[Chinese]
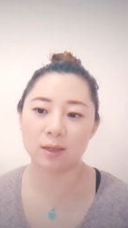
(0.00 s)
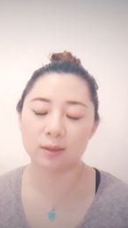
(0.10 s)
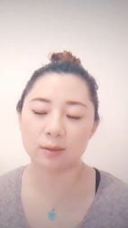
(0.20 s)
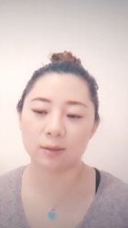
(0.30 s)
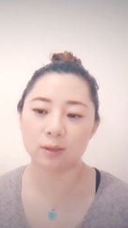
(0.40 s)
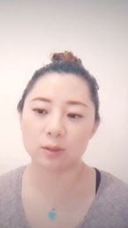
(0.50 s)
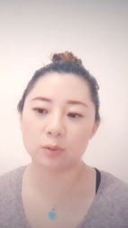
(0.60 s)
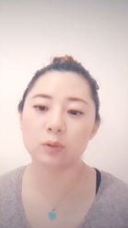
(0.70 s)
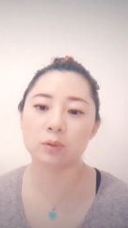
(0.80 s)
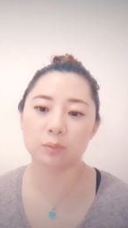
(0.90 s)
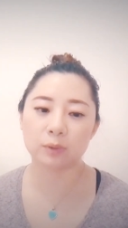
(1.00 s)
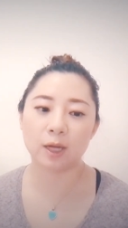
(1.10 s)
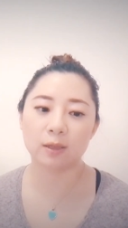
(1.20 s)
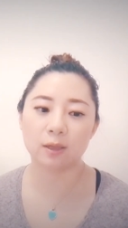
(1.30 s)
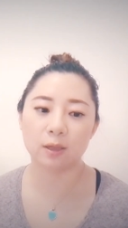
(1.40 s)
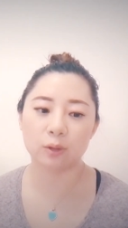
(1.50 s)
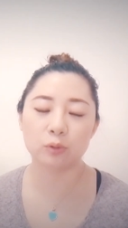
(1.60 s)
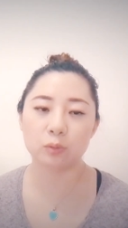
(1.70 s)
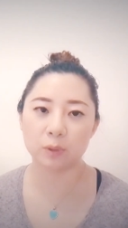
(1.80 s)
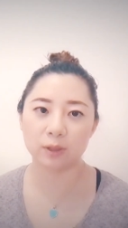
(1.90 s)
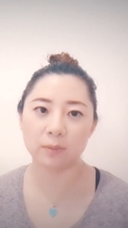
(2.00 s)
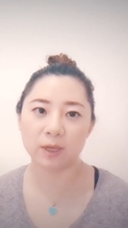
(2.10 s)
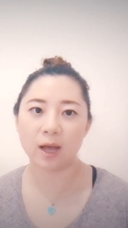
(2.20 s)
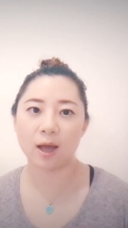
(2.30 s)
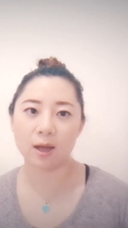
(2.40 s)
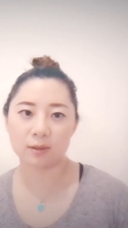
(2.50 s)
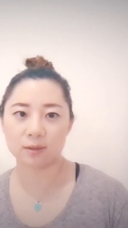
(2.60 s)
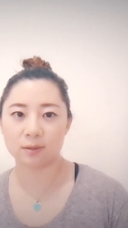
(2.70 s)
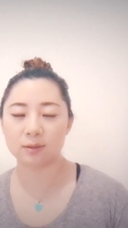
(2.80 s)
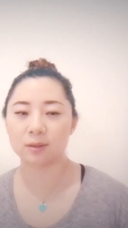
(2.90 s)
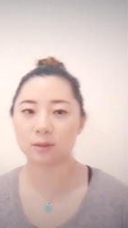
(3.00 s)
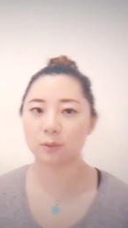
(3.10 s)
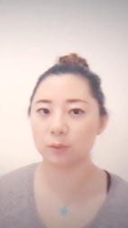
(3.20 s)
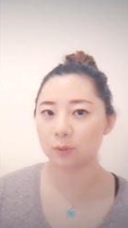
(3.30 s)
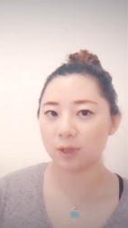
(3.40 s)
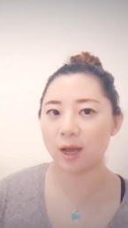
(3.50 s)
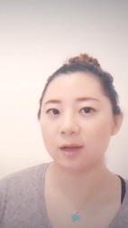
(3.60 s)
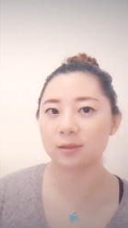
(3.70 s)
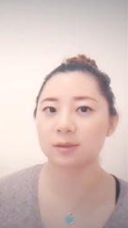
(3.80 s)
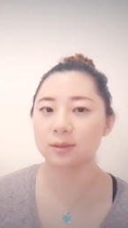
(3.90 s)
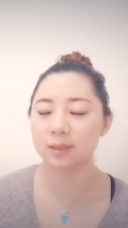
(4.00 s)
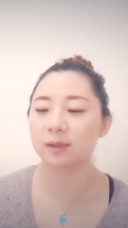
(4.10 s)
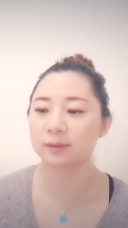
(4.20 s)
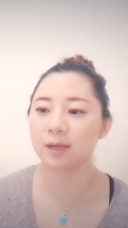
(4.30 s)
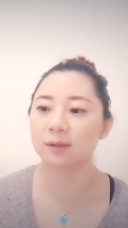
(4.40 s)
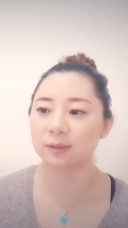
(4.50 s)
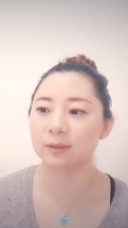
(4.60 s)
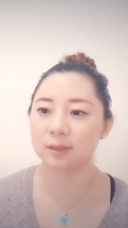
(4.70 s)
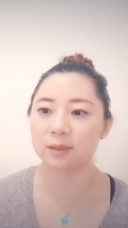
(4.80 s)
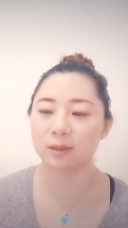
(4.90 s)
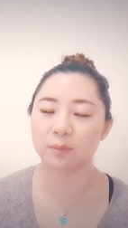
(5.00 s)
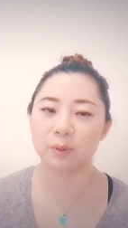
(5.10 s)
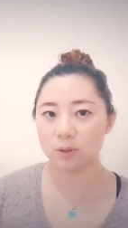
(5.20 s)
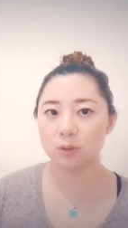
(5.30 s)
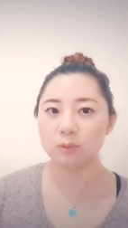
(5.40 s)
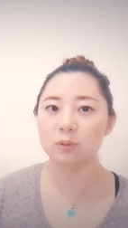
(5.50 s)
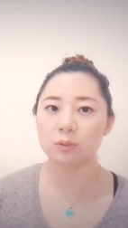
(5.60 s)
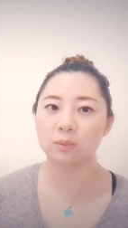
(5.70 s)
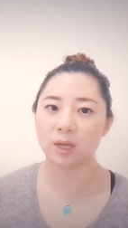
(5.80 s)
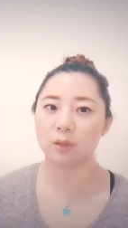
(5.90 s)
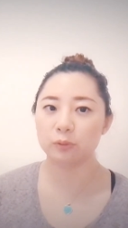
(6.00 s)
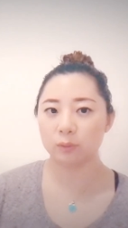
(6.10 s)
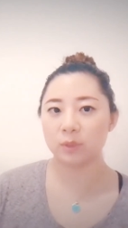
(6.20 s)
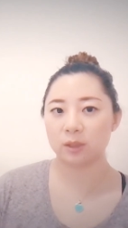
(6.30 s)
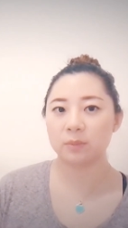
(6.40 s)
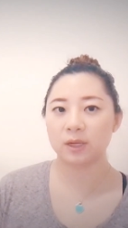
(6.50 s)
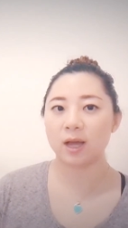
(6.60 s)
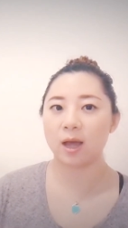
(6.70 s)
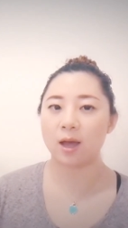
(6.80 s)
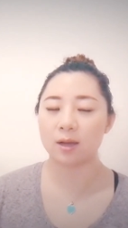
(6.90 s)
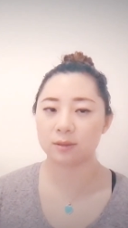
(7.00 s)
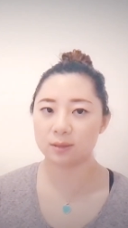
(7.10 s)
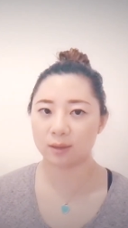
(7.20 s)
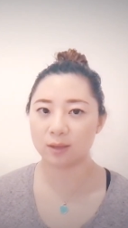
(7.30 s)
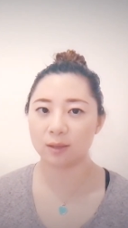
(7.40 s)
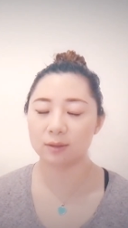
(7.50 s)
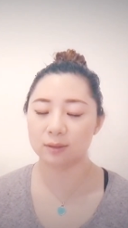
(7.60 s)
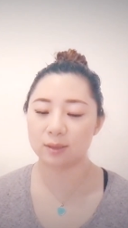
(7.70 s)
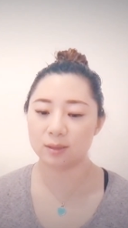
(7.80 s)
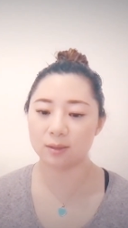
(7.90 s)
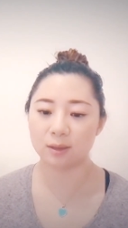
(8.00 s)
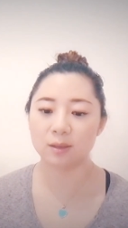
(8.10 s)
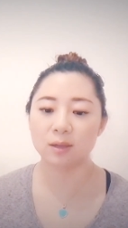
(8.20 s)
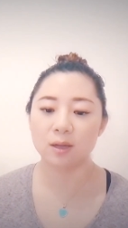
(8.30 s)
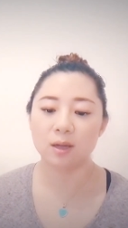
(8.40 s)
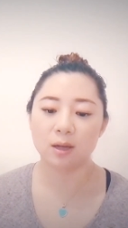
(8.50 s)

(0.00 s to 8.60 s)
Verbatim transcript: 呃 YouTube 它的入门的门槛还是，其实我觉得还是相当的低的。觉得 YouTube 它的入门的门槛还是相当的低的，